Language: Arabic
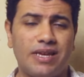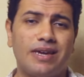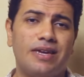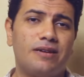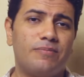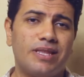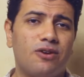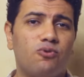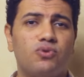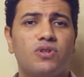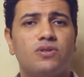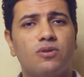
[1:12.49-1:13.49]
غير ما
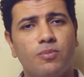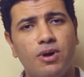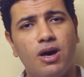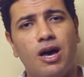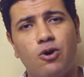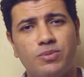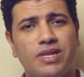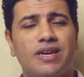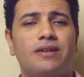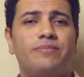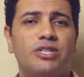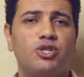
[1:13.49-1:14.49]
تاخد انطباع او من
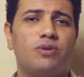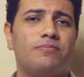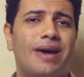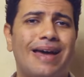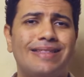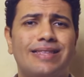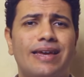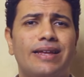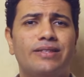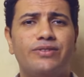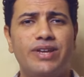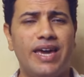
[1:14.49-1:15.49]
غير ما تشم حتى
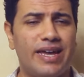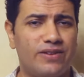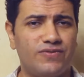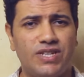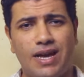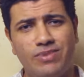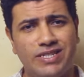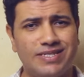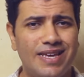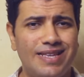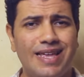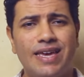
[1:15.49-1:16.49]
الريحه نفسها عامله
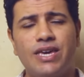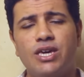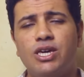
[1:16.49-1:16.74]
ازاي ده